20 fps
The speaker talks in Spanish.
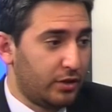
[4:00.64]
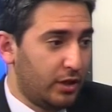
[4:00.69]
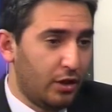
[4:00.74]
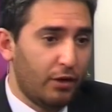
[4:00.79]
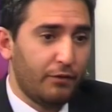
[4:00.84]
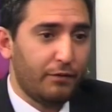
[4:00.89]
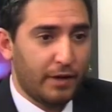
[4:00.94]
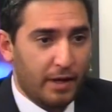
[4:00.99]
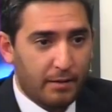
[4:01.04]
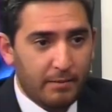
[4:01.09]

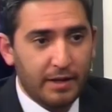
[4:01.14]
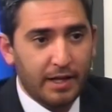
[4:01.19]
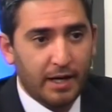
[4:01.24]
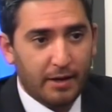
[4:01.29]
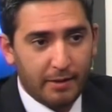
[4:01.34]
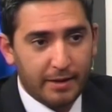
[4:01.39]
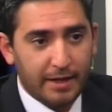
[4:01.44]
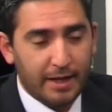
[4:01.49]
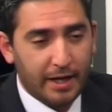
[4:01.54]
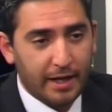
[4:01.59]
no, finalmente
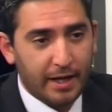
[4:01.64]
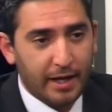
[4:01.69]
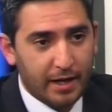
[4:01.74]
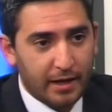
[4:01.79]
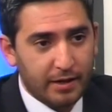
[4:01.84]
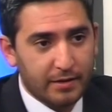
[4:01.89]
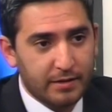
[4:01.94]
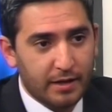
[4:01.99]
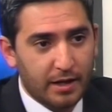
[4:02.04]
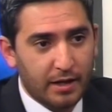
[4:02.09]
la va a tener que
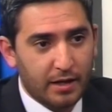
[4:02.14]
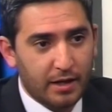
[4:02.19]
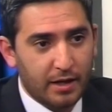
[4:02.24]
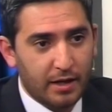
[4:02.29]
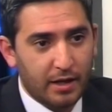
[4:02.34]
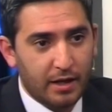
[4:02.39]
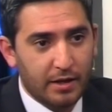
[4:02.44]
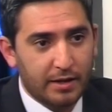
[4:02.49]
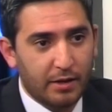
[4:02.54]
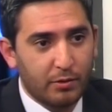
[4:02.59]
realizar eh,
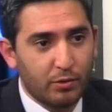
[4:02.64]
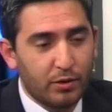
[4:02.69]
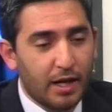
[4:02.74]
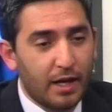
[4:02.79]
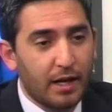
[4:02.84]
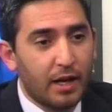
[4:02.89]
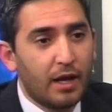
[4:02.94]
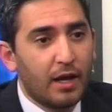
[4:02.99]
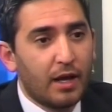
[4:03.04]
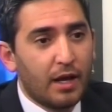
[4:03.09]
el
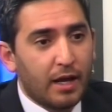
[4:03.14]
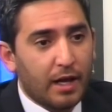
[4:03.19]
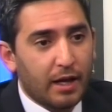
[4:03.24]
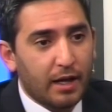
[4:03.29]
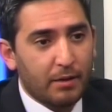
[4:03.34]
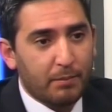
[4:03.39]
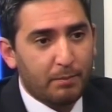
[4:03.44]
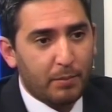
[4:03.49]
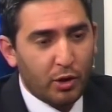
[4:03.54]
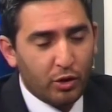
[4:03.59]
tribunal.
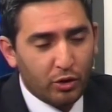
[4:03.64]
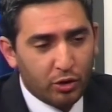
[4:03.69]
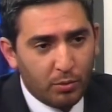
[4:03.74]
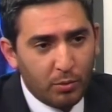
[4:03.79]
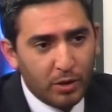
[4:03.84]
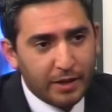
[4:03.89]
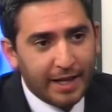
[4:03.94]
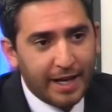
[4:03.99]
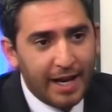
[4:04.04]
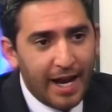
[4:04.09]
Eh, pero
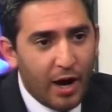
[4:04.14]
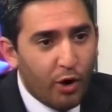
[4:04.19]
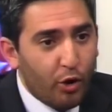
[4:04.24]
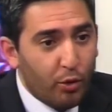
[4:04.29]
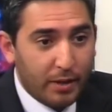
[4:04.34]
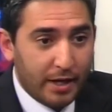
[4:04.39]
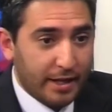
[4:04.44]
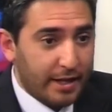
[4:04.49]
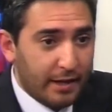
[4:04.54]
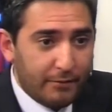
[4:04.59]
¿cómo está la
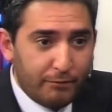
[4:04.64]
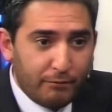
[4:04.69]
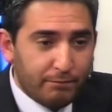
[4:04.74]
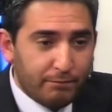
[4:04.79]
obra? ¿Está